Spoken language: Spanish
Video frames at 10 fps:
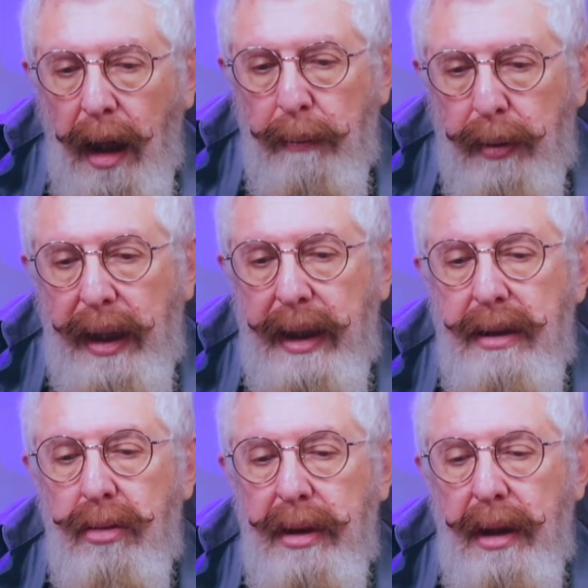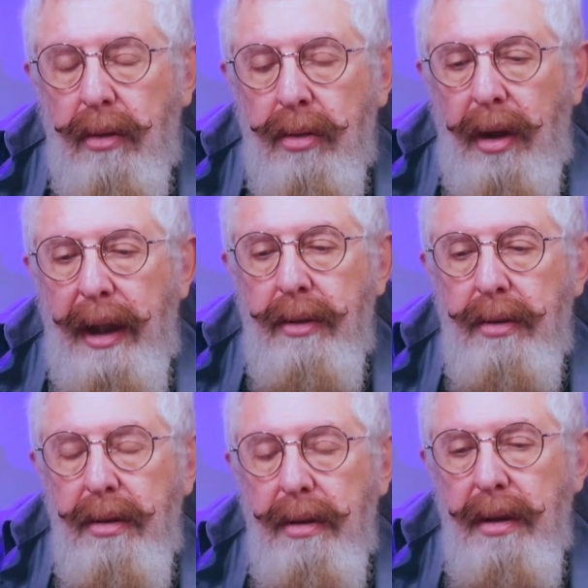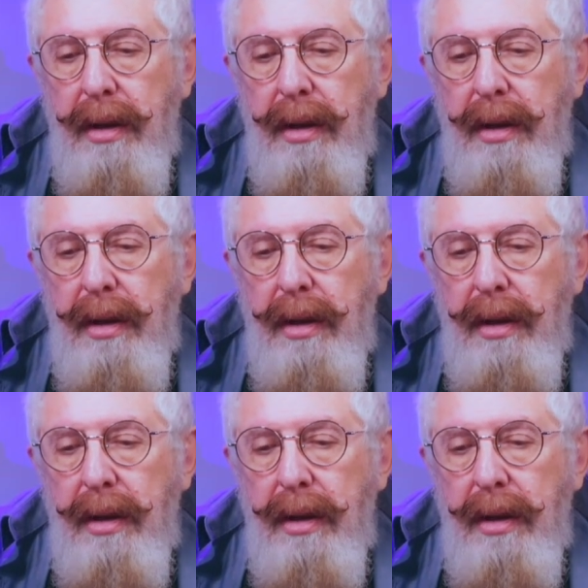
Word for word: Porque el ejército se está controlando